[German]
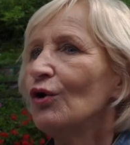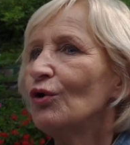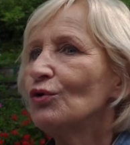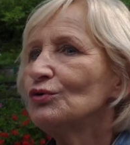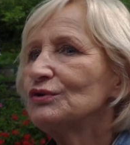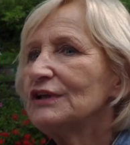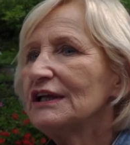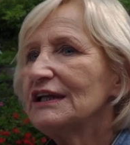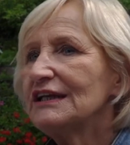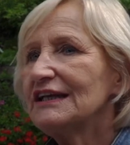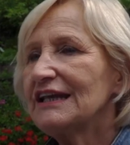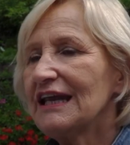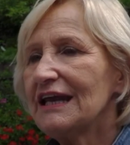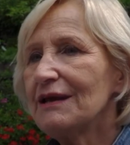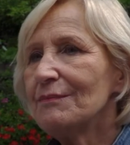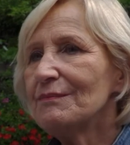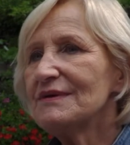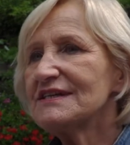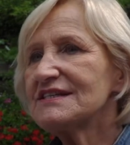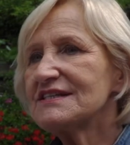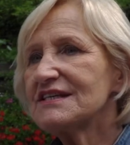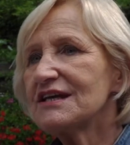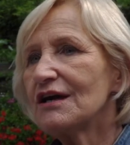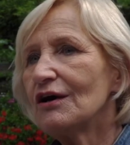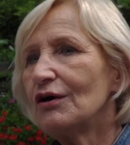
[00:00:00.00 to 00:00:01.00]
Und indem
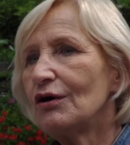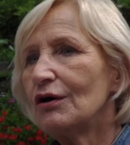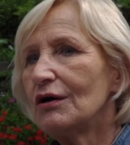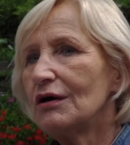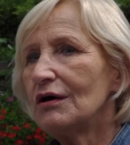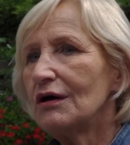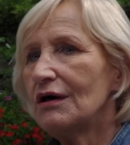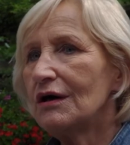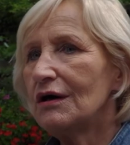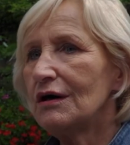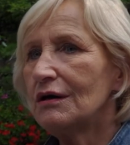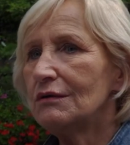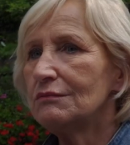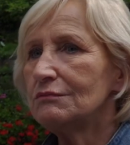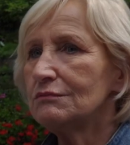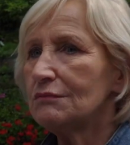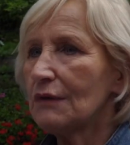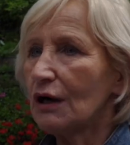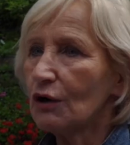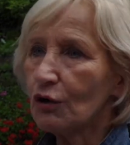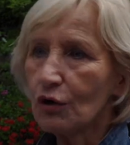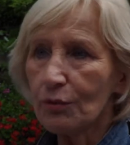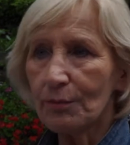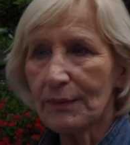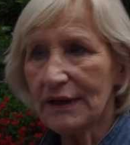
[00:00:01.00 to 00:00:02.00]
es ja äh,
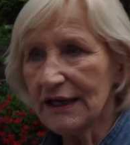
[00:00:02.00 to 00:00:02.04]
auch